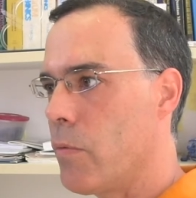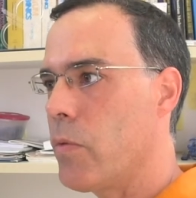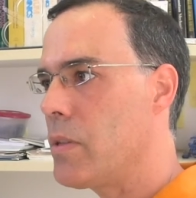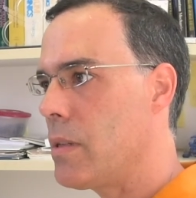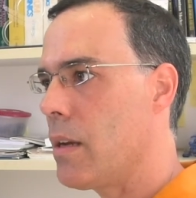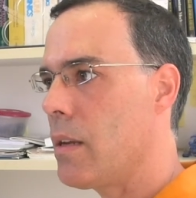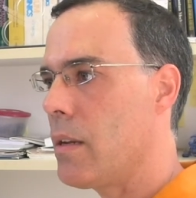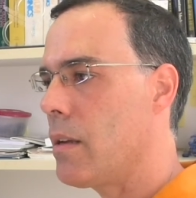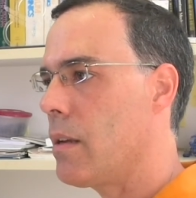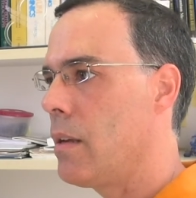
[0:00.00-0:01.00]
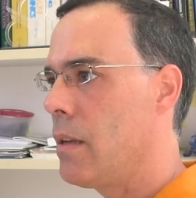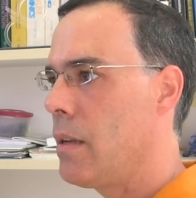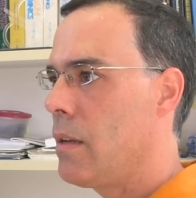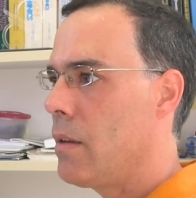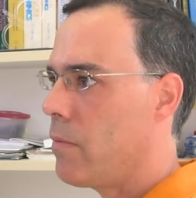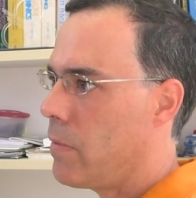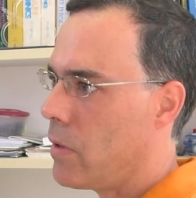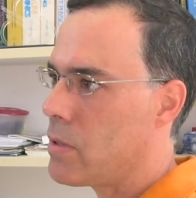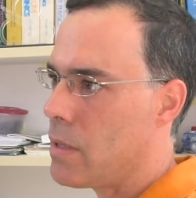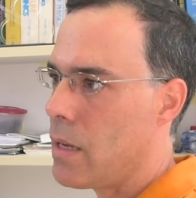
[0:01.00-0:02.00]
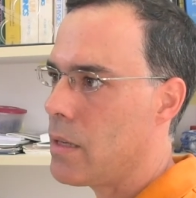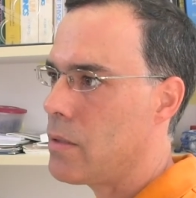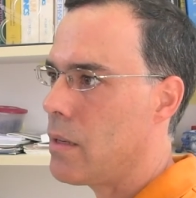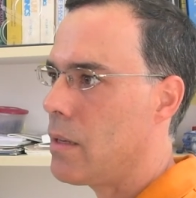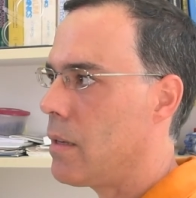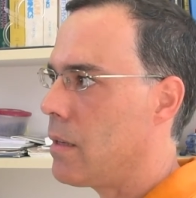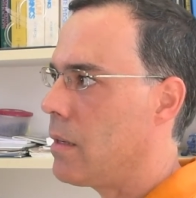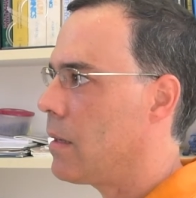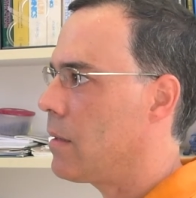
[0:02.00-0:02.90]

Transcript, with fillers: influenciar na velocidade né, e, e